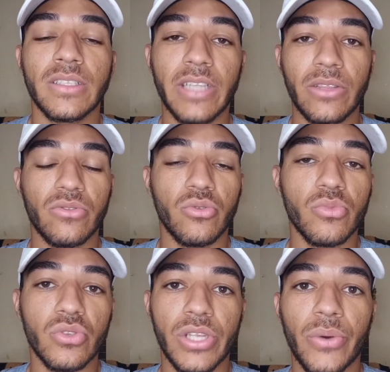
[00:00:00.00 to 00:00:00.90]
dentro de um
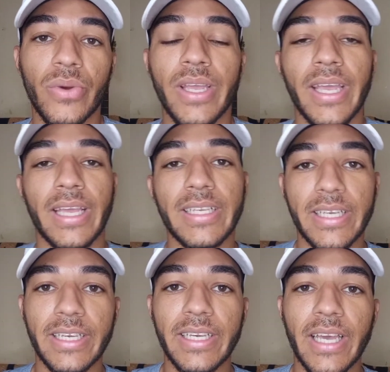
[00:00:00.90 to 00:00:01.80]
museu em
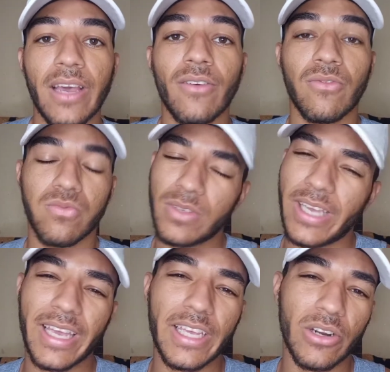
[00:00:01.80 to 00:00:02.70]
que
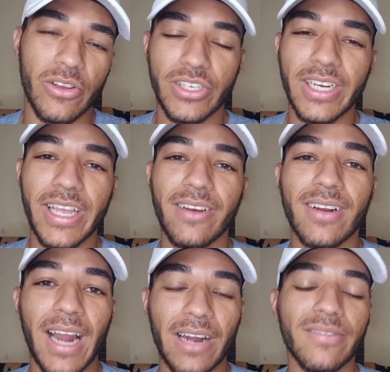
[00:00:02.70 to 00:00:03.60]
quem ir no Rio de Janeiro,
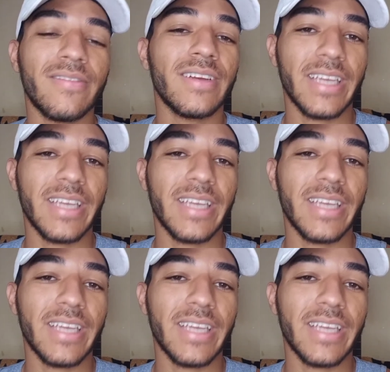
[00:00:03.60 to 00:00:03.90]
claro,